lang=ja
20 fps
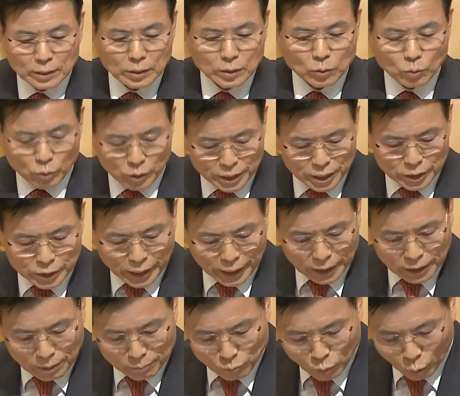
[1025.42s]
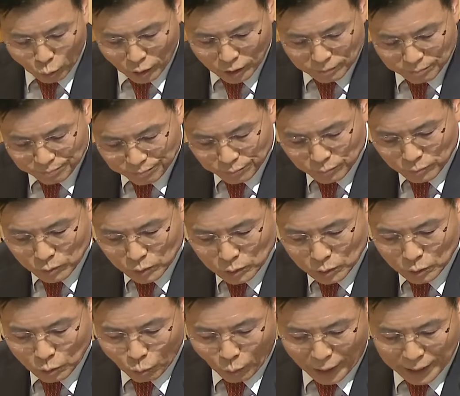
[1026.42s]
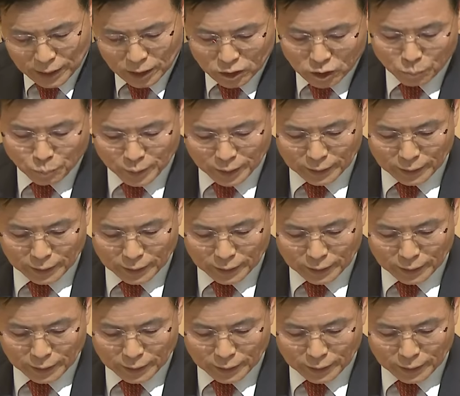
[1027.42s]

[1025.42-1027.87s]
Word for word: 祝福してくださったのです